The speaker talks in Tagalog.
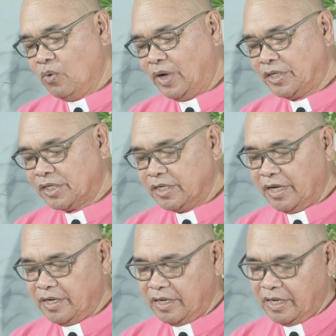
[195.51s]
Once
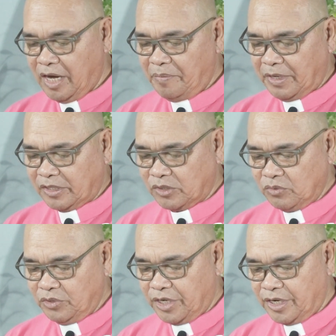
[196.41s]
gani ang mga
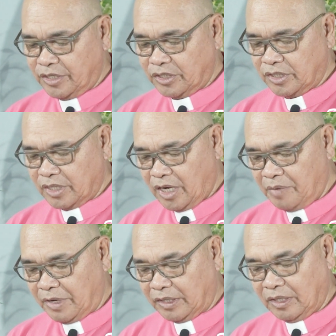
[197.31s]

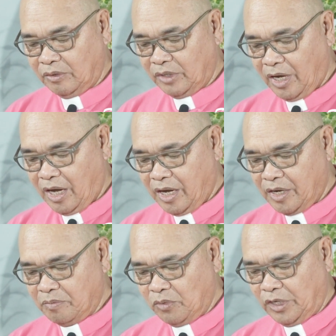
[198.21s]
students, ang mga
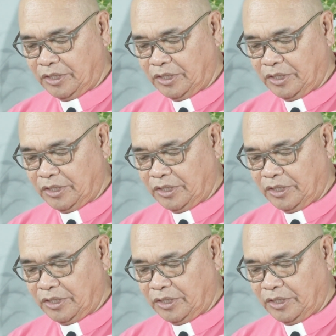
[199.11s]
tinunan,